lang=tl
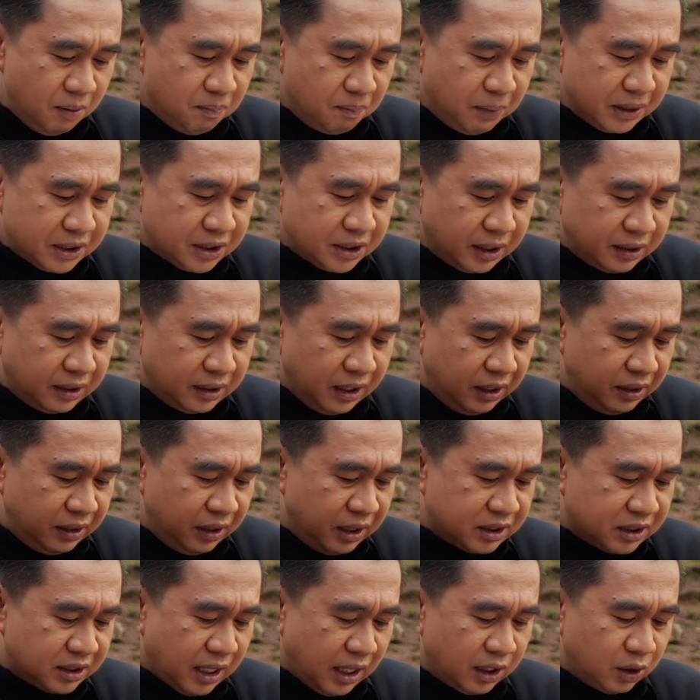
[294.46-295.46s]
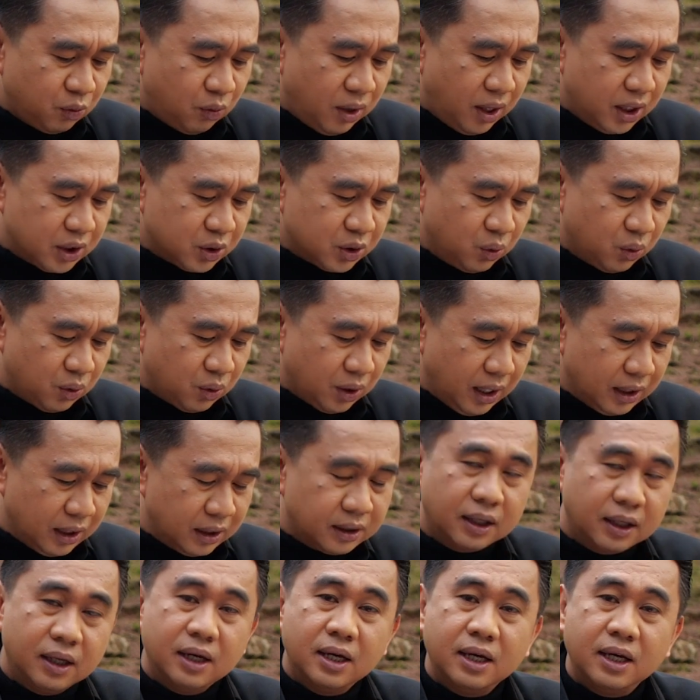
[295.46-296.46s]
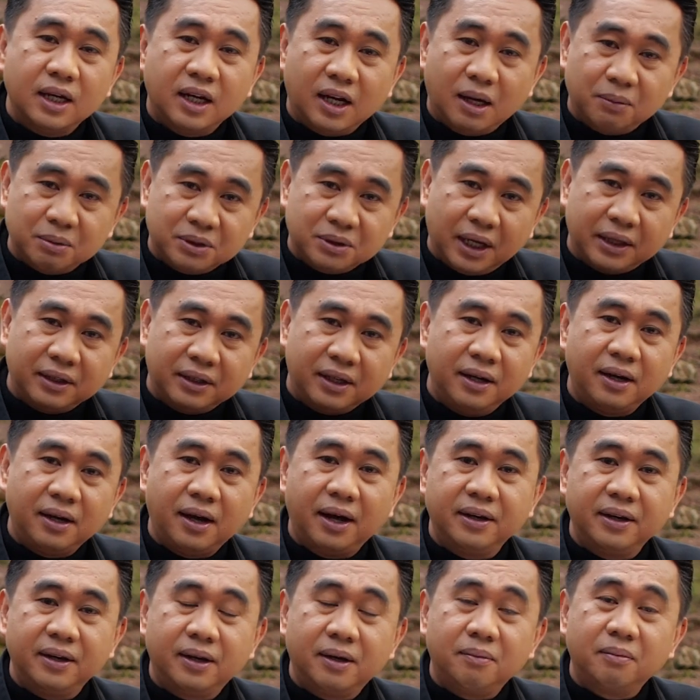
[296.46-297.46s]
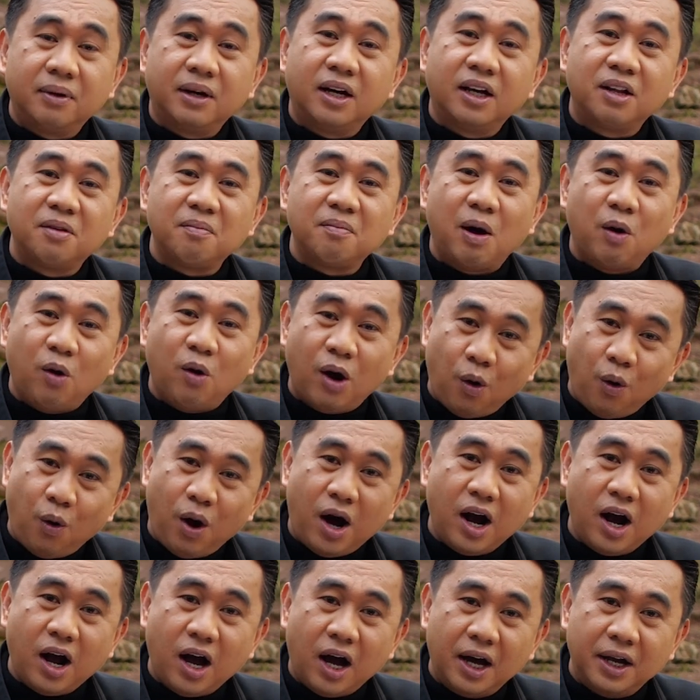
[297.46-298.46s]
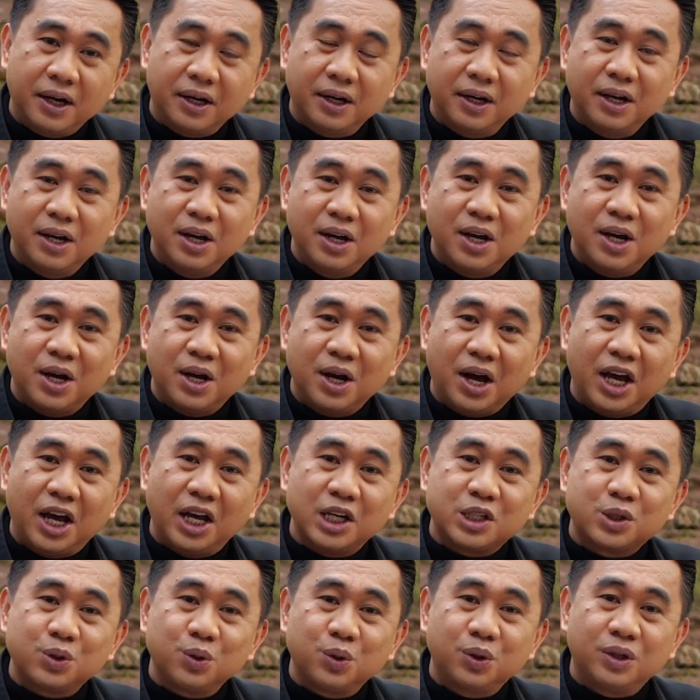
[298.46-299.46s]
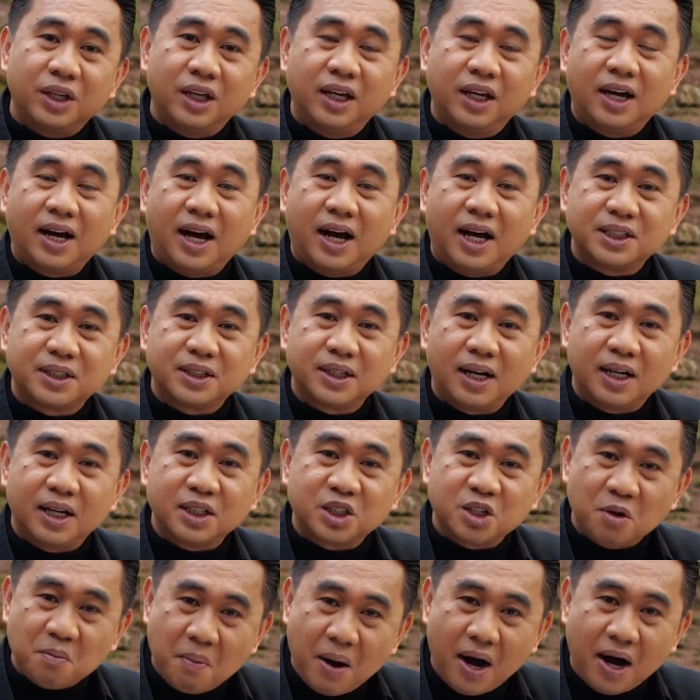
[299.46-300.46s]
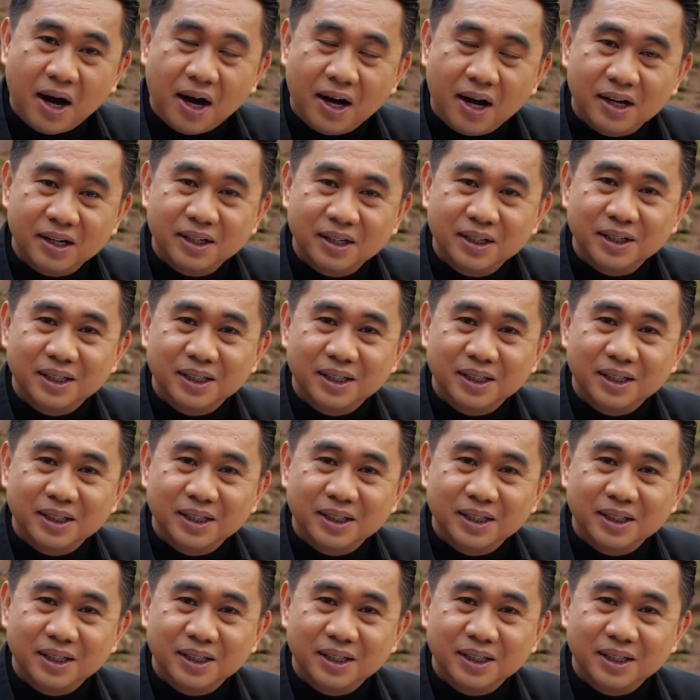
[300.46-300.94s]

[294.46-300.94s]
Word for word: pasat iti nasantuang asurat kapsat kin gayem ket mauawagan nga iso ti kas kasaba,